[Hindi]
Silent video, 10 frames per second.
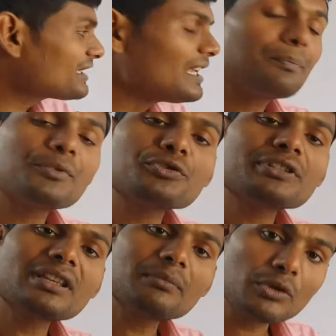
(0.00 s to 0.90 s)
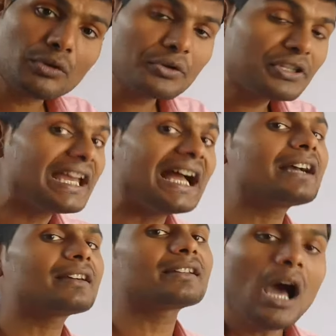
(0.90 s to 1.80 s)
सेम प्रोसेस हम लोगों को
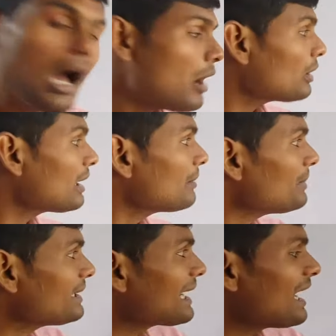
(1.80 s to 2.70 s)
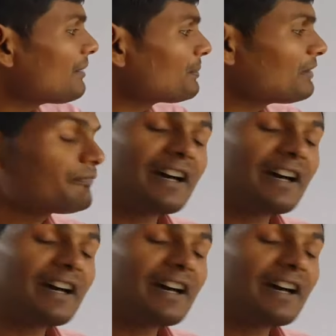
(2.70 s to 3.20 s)
यहाँ करना है और हमें यहाँ पे